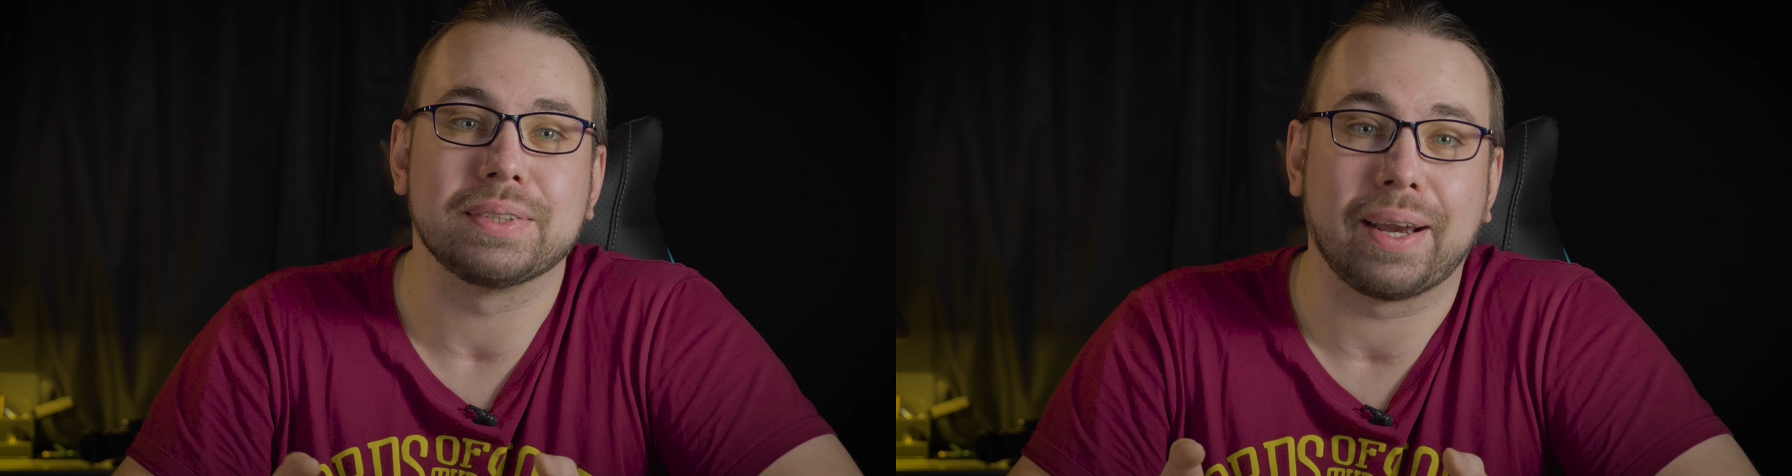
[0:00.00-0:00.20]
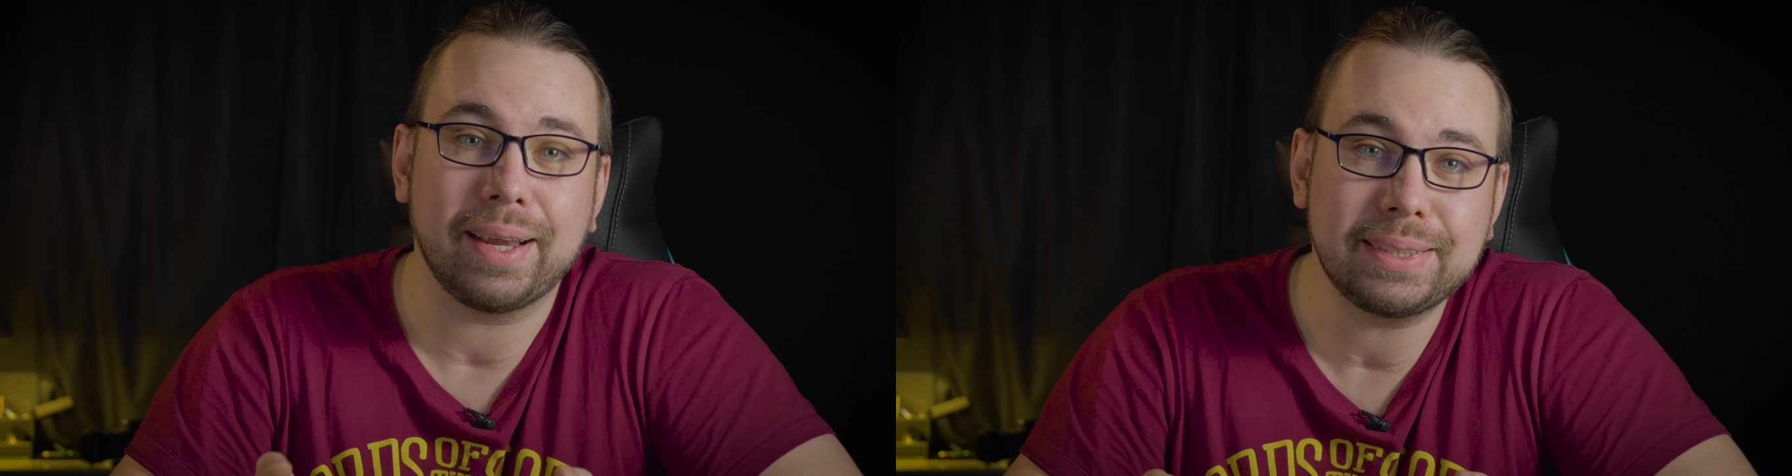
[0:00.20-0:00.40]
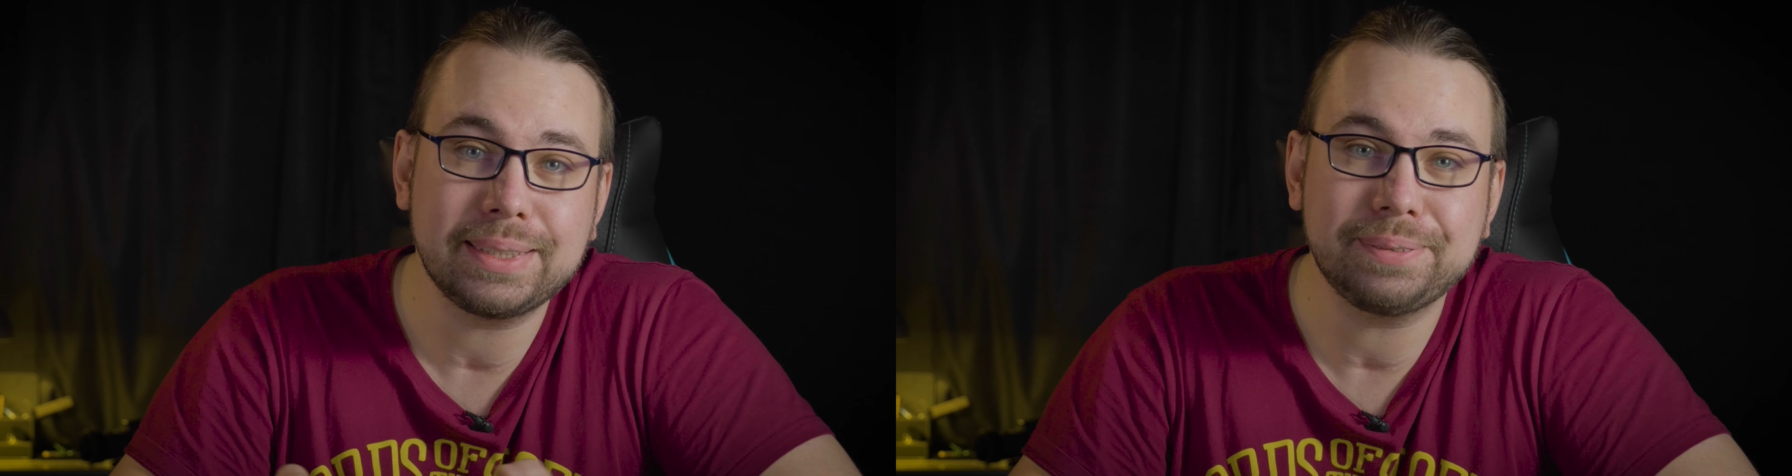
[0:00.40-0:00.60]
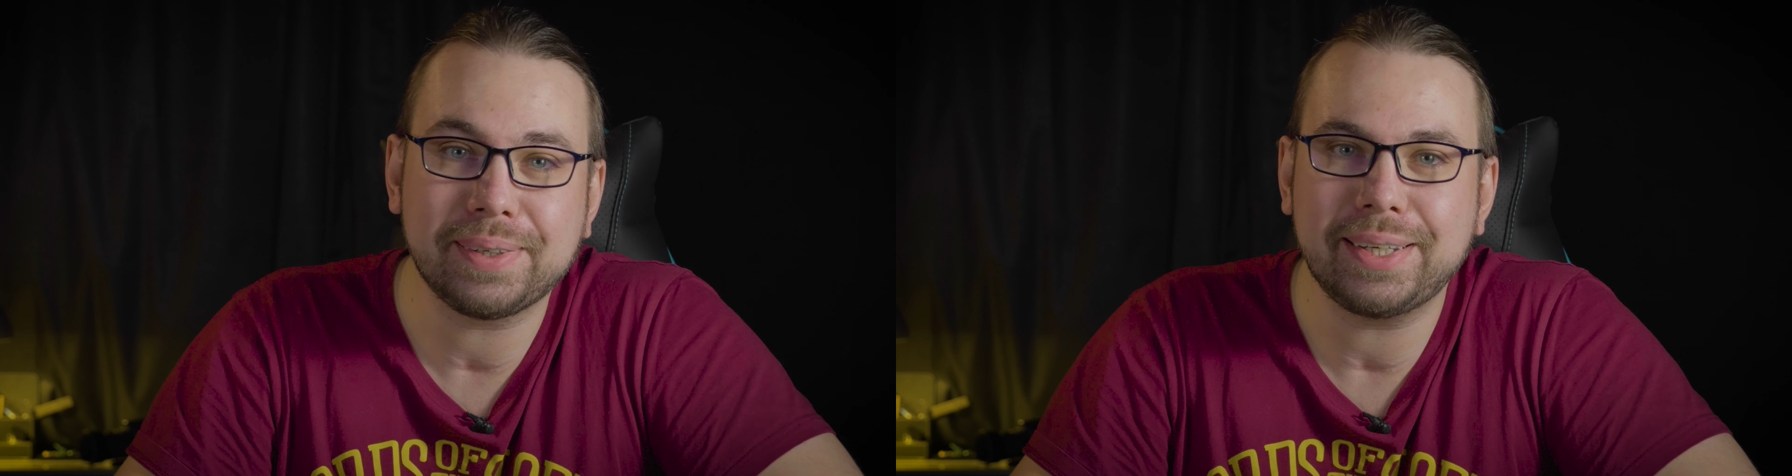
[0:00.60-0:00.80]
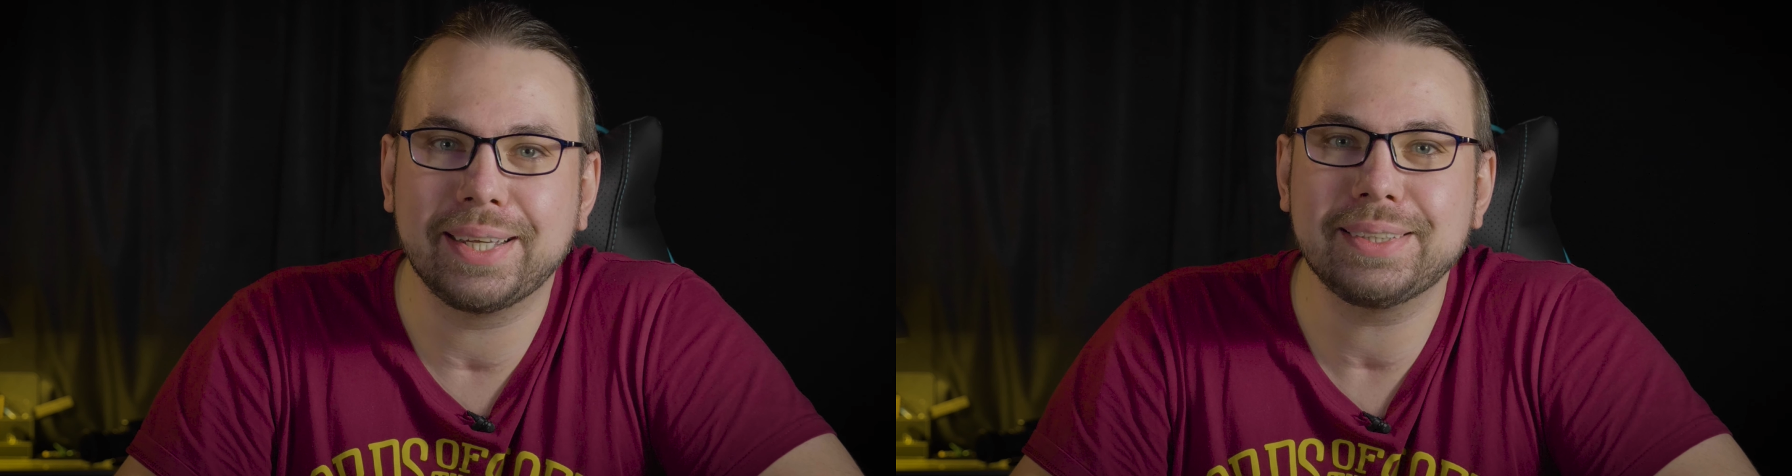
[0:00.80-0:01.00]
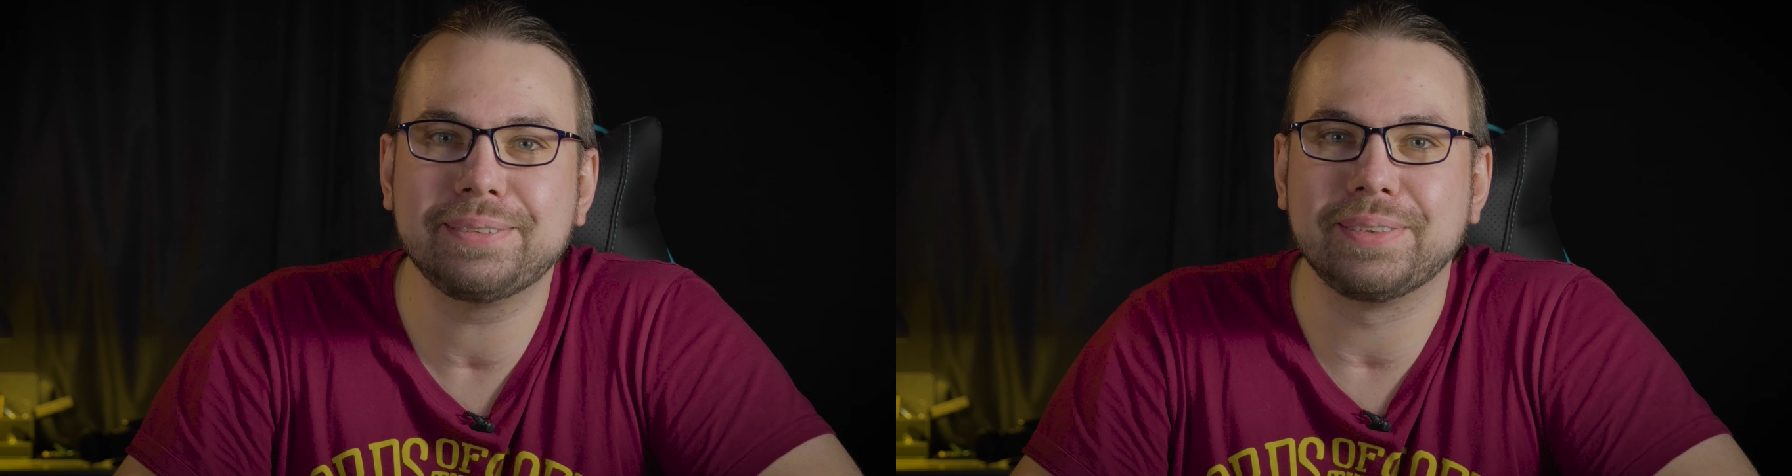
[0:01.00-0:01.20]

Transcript: вторая цифра — это